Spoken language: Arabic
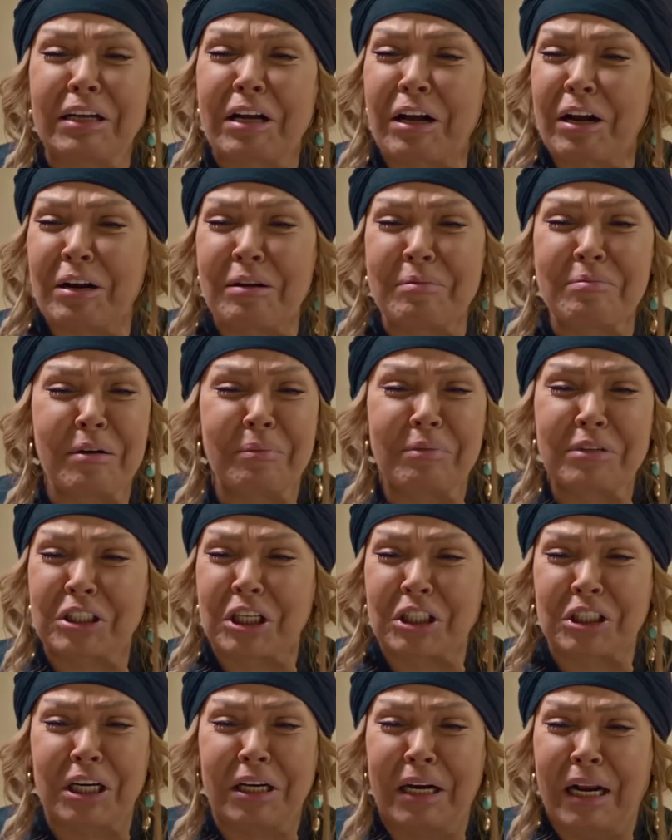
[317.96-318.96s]
الجريمة مش
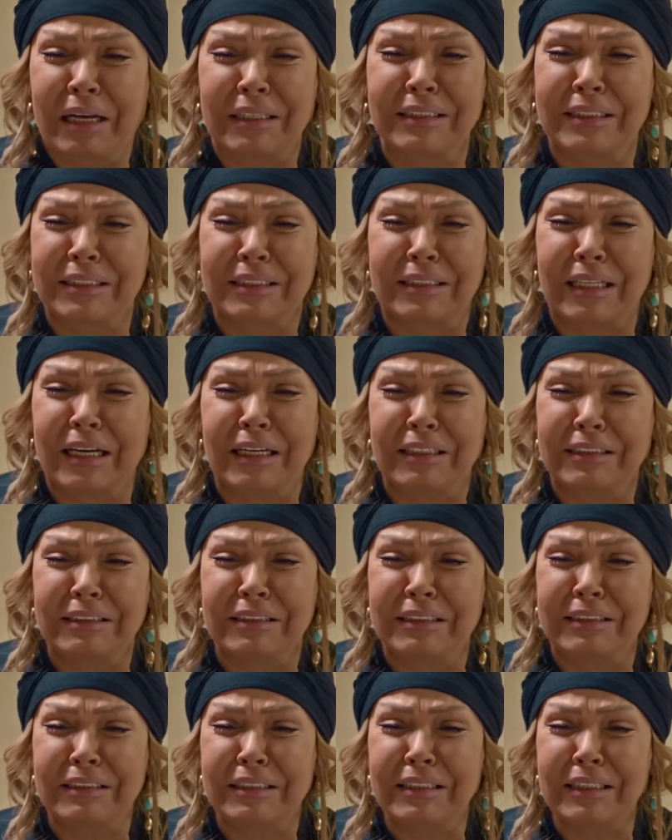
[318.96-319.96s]
عشان حد تاني
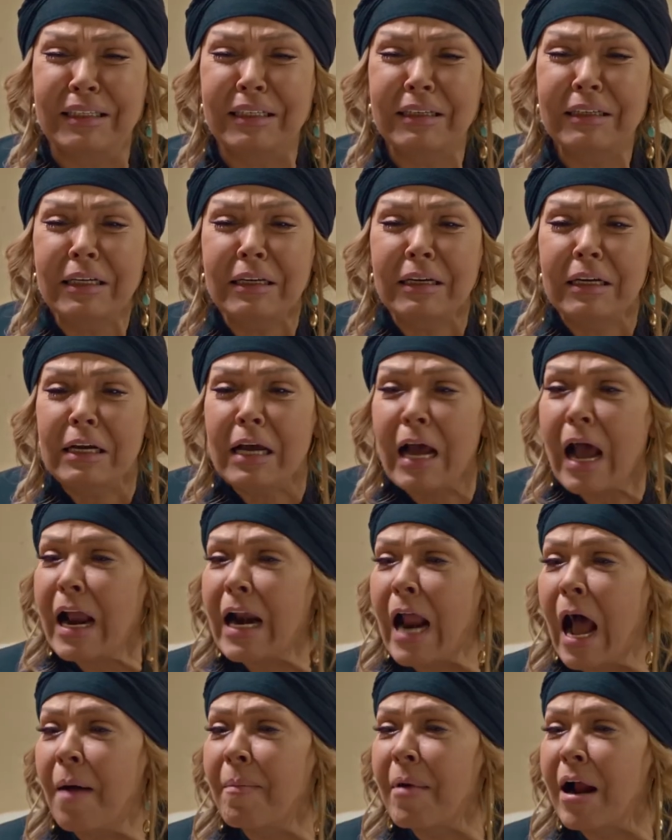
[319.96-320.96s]

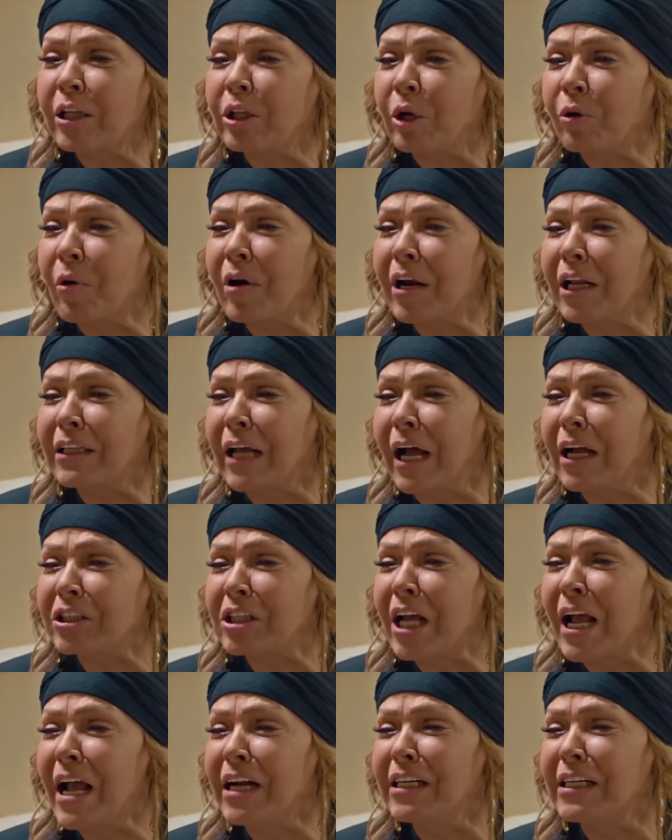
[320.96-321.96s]
أنا عملت كل ده
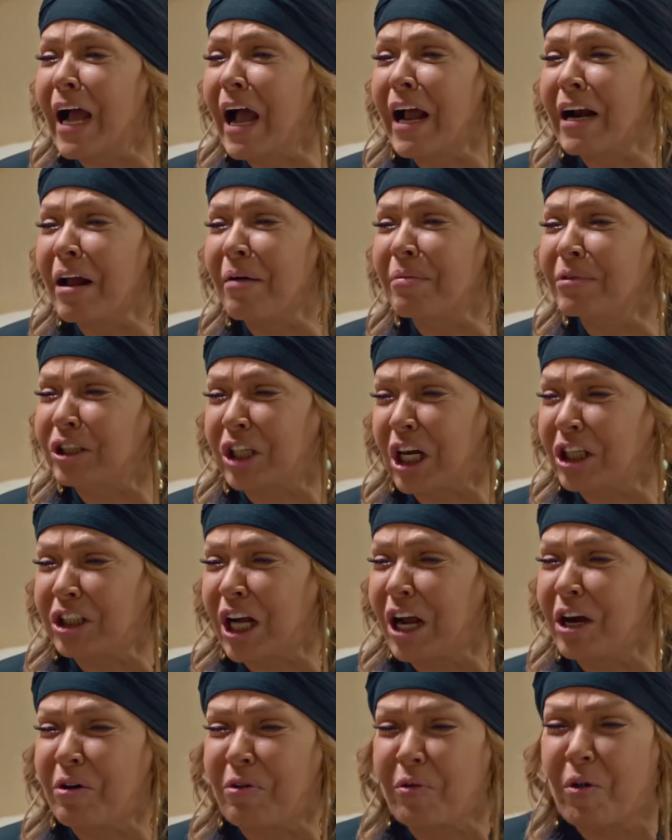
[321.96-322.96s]
عشاني أنا مش
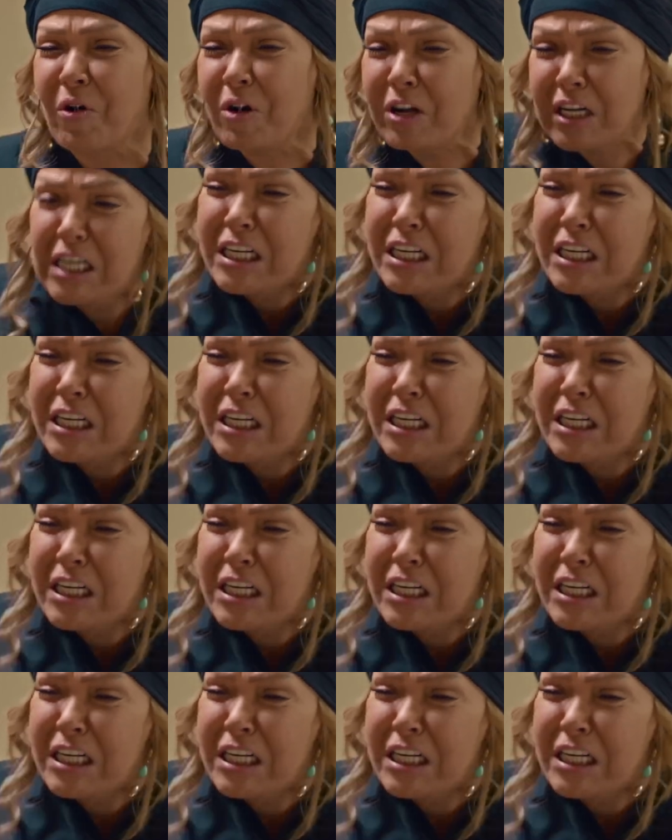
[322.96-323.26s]
عشانكوا